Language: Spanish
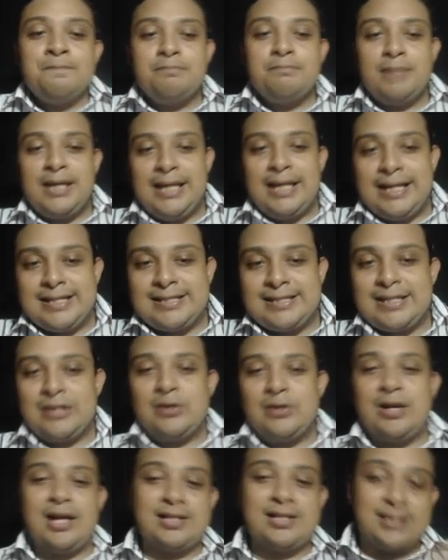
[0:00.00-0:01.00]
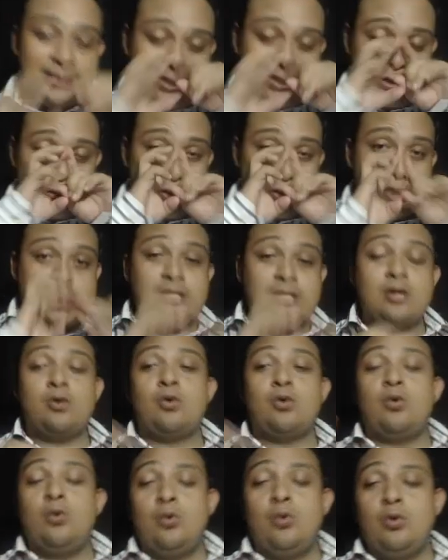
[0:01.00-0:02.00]
Miren señoras y señores,
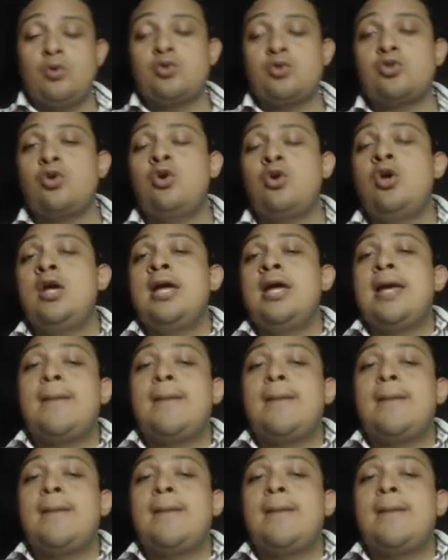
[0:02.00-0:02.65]
incluso